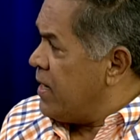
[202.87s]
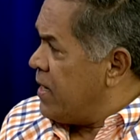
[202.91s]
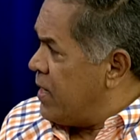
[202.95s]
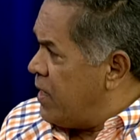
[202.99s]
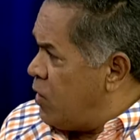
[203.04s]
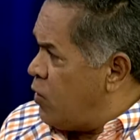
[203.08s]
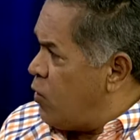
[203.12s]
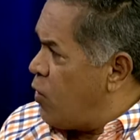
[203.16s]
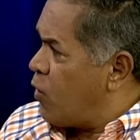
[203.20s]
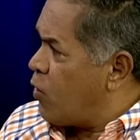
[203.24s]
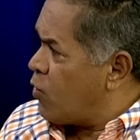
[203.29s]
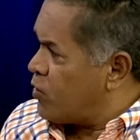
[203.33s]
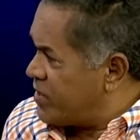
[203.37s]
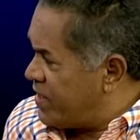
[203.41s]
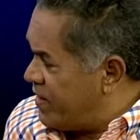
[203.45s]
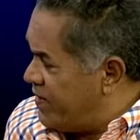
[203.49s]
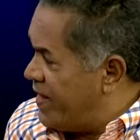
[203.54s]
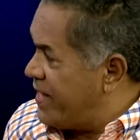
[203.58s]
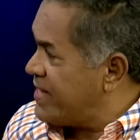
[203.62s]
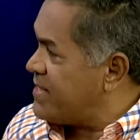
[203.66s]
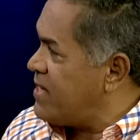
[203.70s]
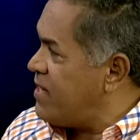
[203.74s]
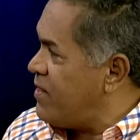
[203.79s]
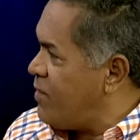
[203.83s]
y luego se
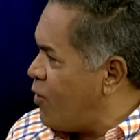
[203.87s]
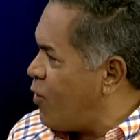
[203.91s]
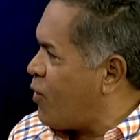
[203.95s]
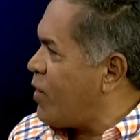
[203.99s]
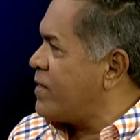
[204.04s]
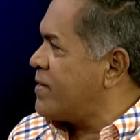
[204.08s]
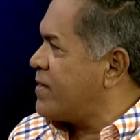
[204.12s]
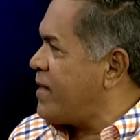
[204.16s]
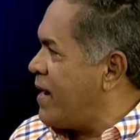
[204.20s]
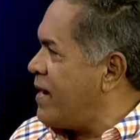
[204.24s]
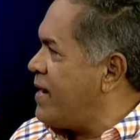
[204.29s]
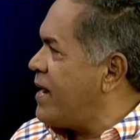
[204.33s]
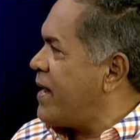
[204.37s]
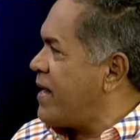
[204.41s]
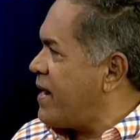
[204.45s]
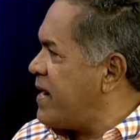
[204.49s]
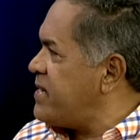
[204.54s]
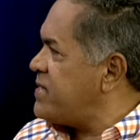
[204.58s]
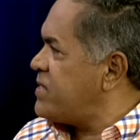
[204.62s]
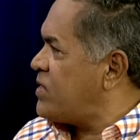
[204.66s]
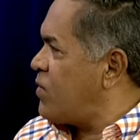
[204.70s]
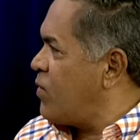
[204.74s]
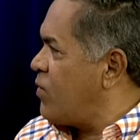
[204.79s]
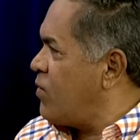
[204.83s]
decidió cantarle a
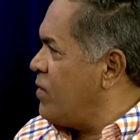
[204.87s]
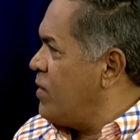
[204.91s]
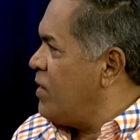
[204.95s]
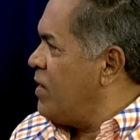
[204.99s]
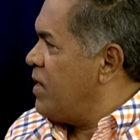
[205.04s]
Cristo.